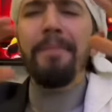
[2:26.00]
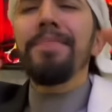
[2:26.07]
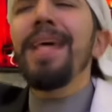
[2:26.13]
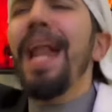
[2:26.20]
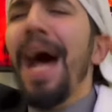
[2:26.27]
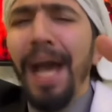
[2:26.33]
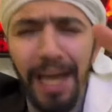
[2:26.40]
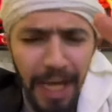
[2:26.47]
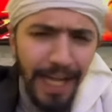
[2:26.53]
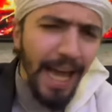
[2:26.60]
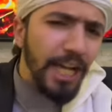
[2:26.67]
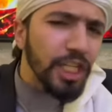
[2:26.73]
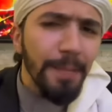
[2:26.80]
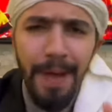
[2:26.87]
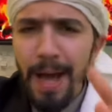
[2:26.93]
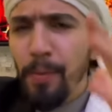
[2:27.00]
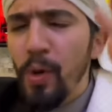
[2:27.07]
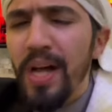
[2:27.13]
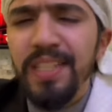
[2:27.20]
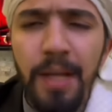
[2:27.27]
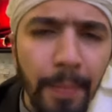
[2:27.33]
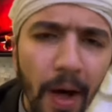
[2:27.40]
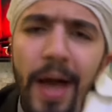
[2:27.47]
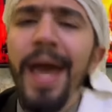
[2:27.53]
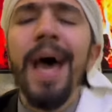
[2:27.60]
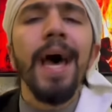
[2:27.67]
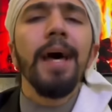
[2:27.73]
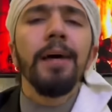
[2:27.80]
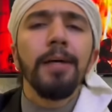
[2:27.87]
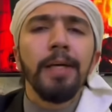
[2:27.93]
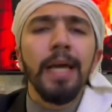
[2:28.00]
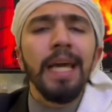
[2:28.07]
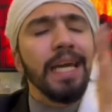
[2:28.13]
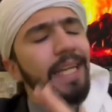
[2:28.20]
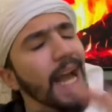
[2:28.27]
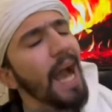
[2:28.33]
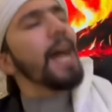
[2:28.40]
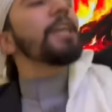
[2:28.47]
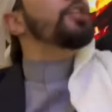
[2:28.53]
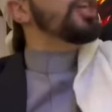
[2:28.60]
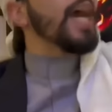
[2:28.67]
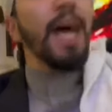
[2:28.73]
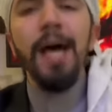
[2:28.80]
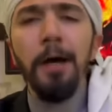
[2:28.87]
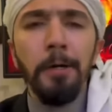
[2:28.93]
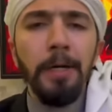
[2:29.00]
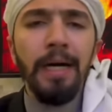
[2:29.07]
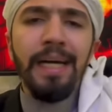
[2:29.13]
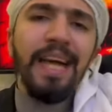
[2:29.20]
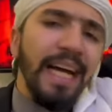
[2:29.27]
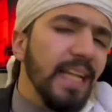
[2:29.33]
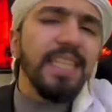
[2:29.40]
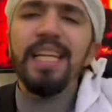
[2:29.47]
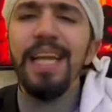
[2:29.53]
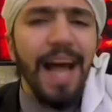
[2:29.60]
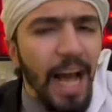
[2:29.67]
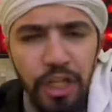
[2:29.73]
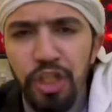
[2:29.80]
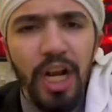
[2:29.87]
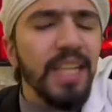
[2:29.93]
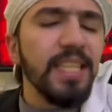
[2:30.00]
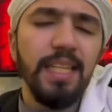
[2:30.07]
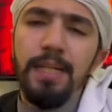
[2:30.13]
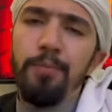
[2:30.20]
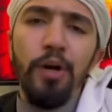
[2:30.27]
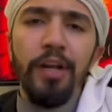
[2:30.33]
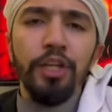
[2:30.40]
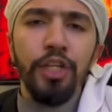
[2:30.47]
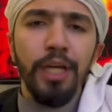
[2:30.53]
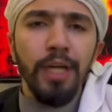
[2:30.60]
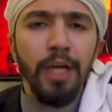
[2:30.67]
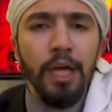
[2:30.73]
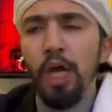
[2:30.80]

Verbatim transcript: من الاخير يا شباب ويا صبايا اذا عاد جهه رح يسال 10 اسئله محرجه